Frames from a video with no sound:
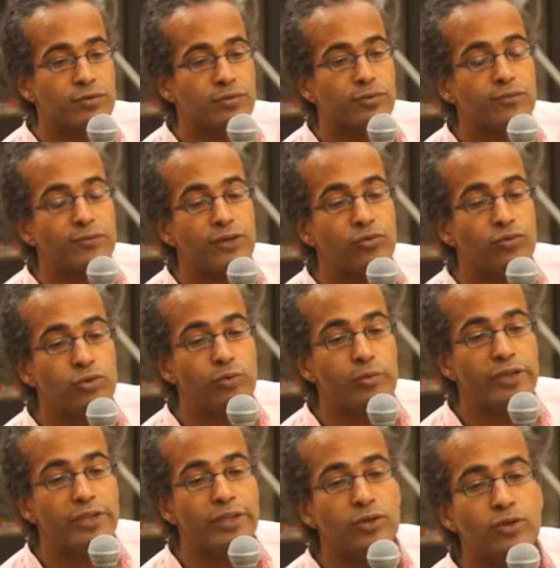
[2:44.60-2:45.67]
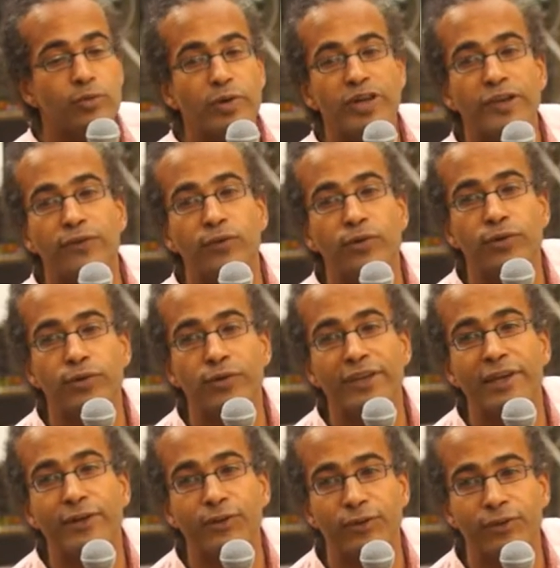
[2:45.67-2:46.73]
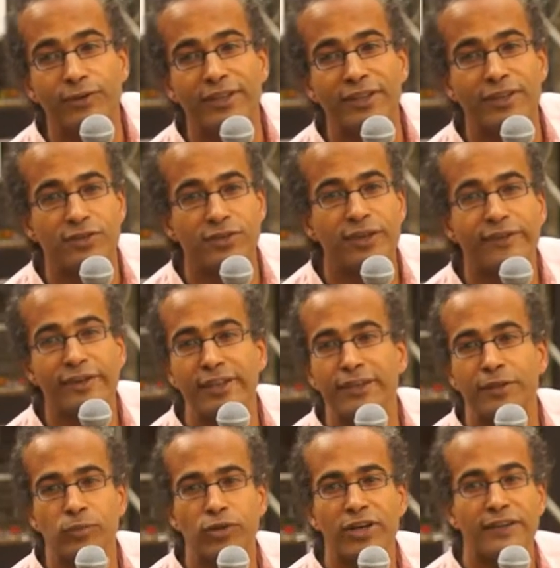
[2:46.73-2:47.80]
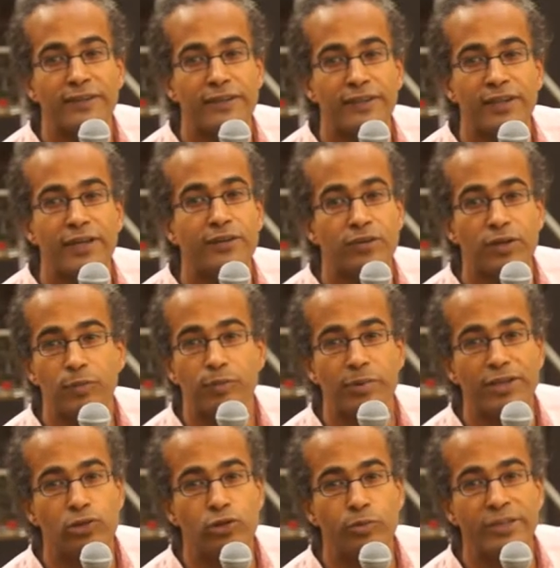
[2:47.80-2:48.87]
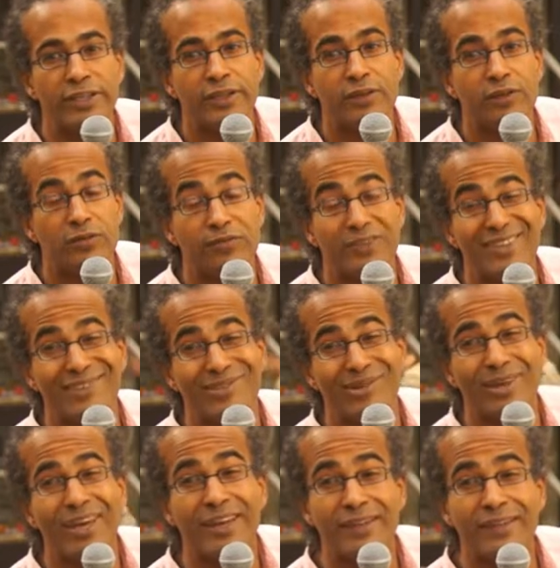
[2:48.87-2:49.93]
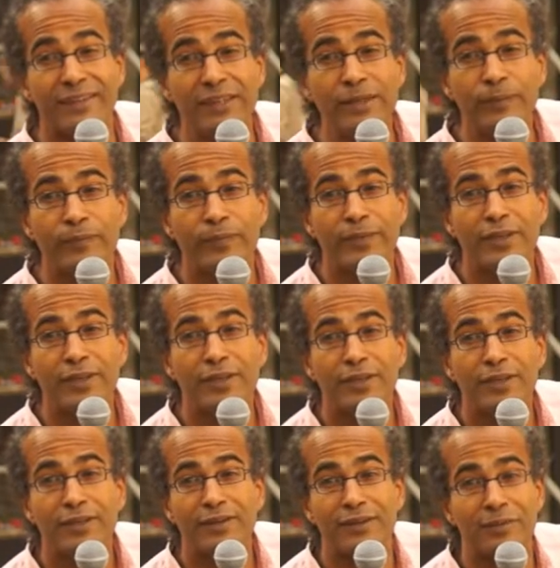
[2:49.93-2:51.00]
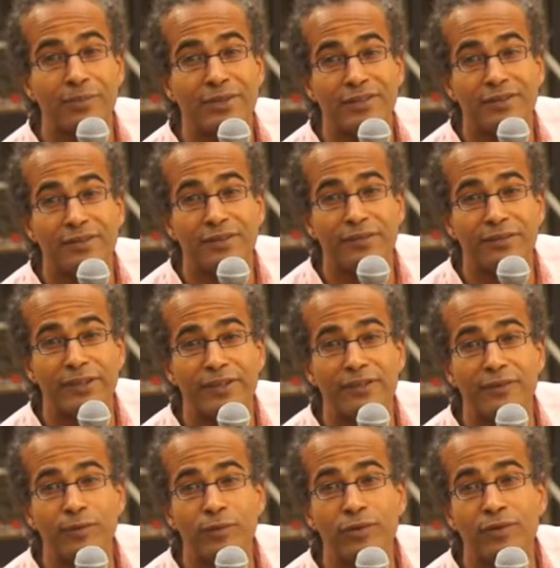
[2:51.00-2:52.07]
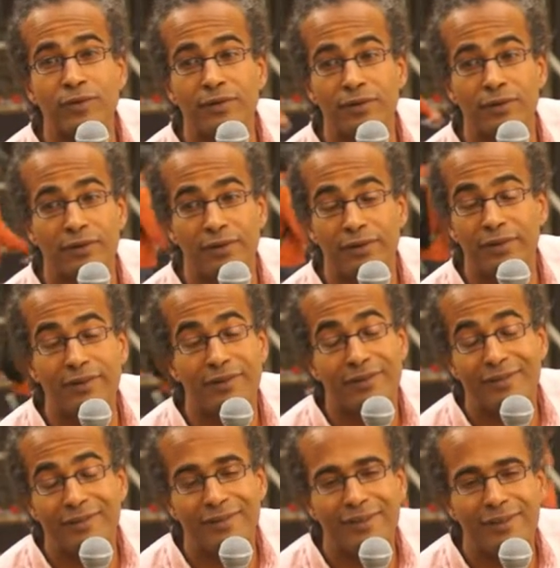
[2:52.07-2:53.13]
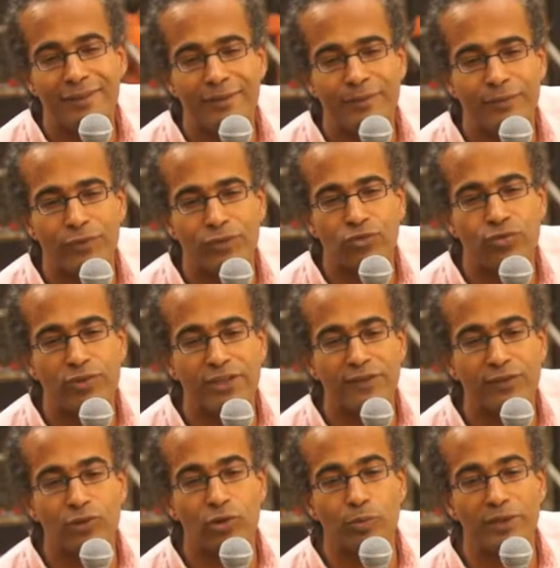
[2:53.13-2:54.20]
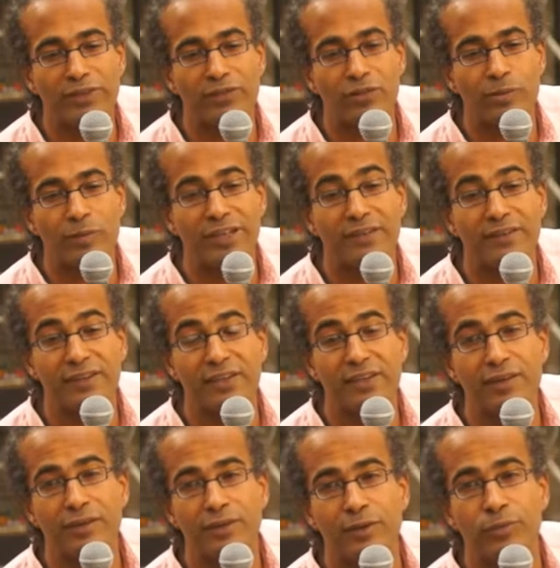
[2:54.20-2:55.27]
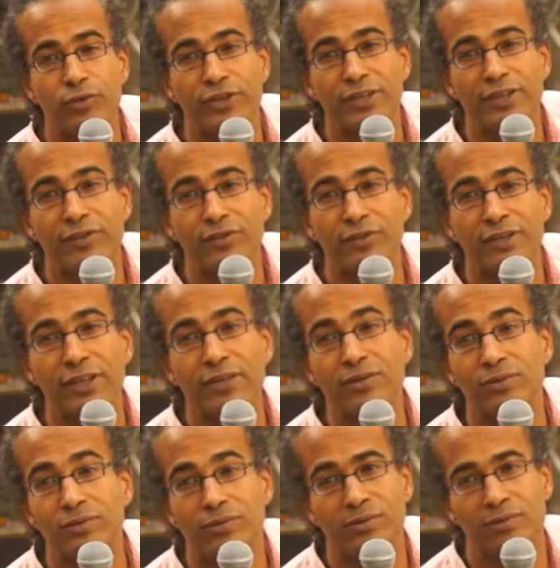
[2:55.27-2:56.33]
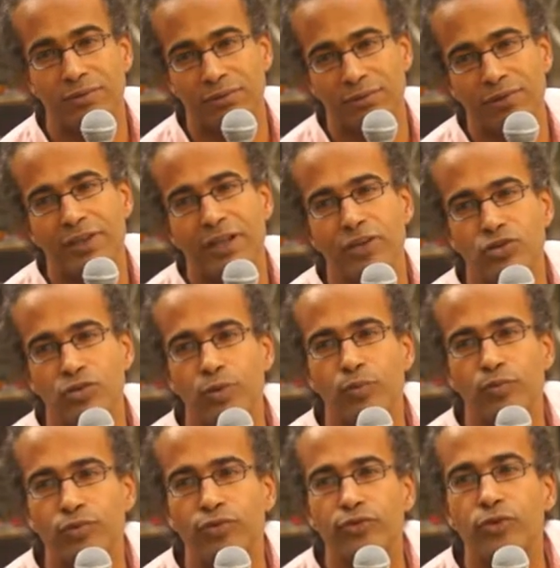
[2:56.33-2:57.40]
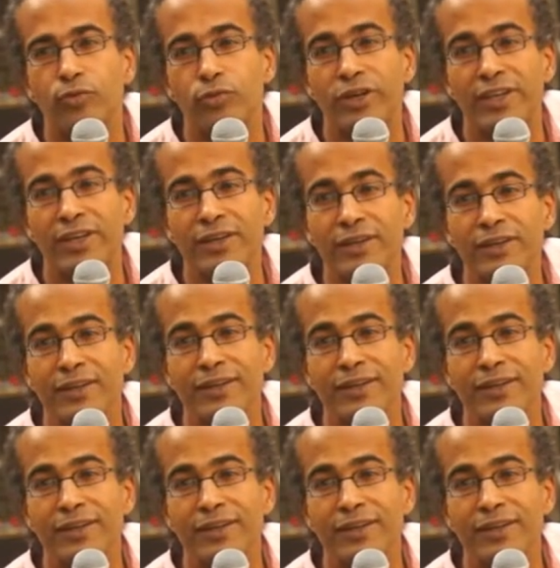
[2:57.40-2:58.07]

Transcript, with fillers: de, faire du lobbying auprès de quelques dirigeants. Avec la démocratie directe, il n'y aurait pas de lobbying. En fait, sur si c'est parce qu'effectivement, toutes les entreprises commerciales et les multinationales ont largement plus de moyens